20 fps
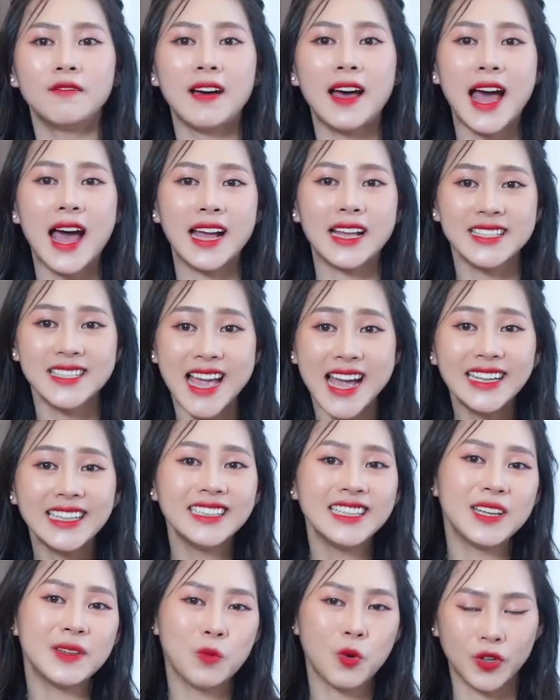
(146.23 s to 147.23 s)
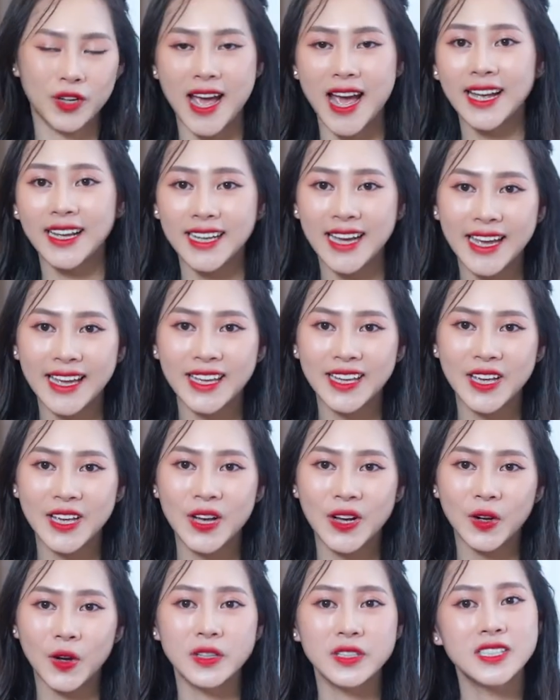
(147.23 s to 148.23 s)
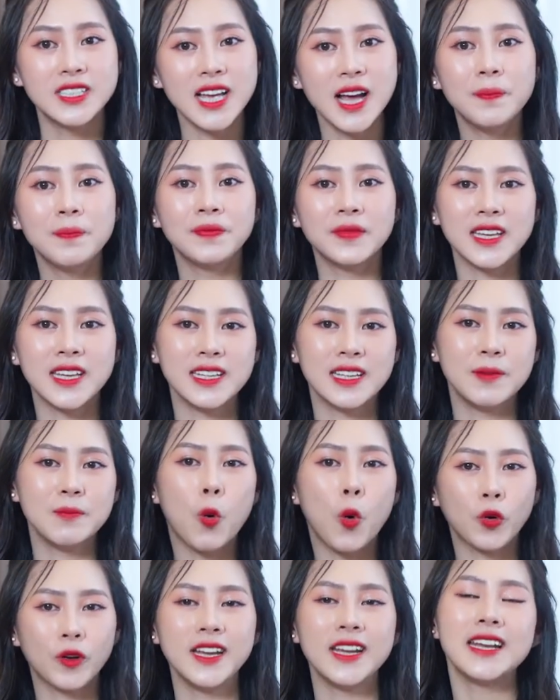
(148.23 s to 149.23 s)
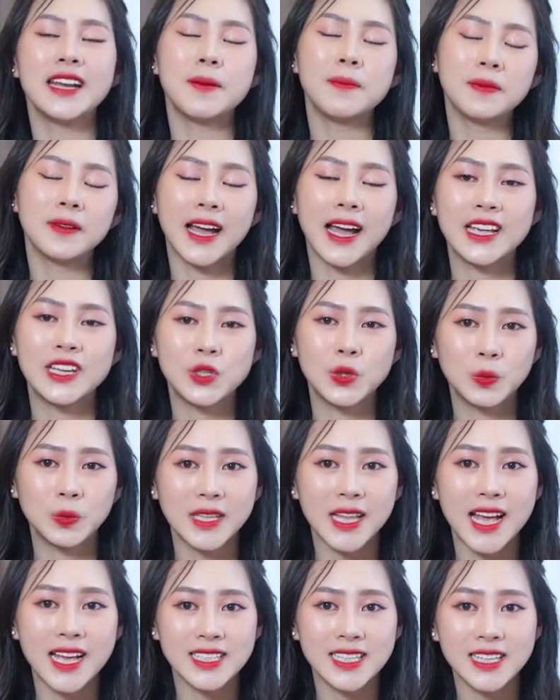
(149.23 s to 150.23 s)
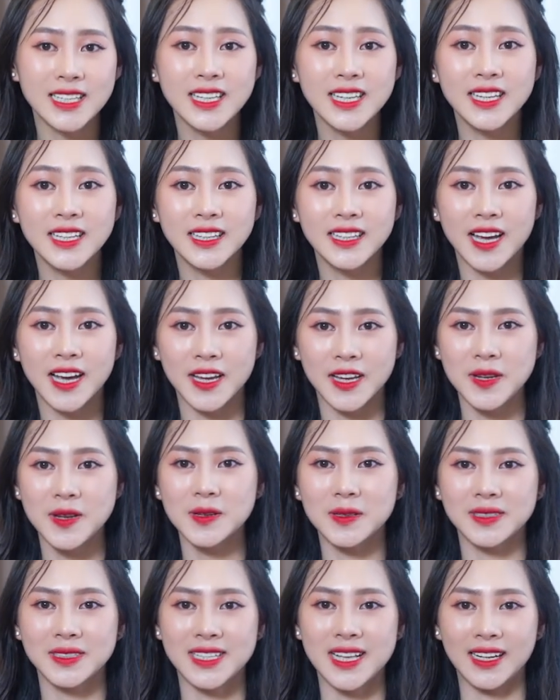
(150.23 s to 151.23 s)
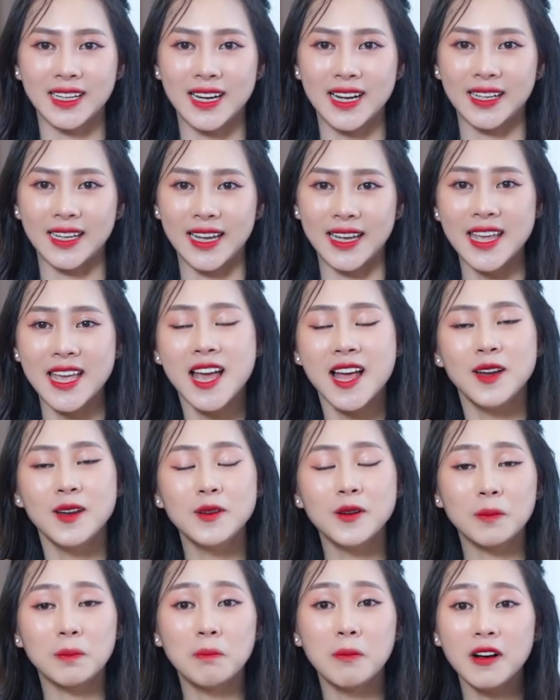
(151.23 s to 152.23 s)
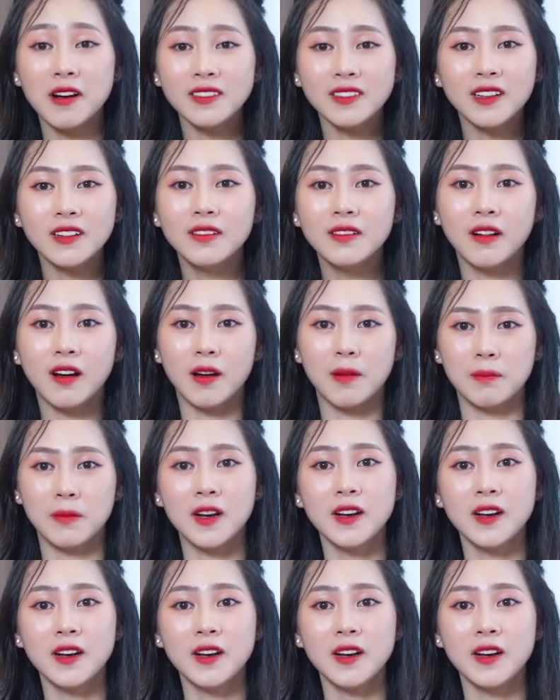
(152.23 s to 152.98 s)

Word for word: và nhanh thì một đến hai ngày, còn chậm thì bốn đến năm ngày chúng ta sẽ nhìn thấy được rằng là cái lượng mỡ thừa,